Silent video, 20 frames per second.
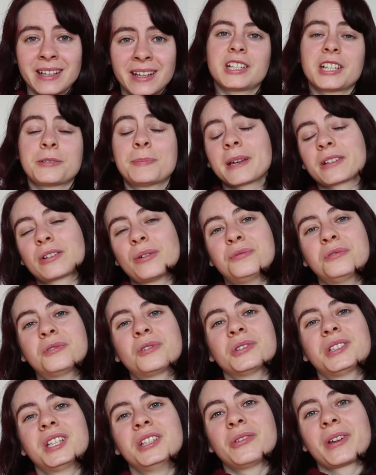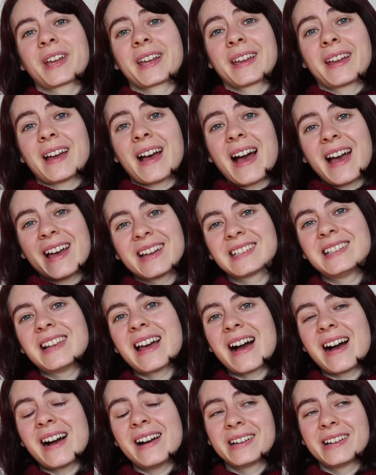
J'espère que vous continuerez à être là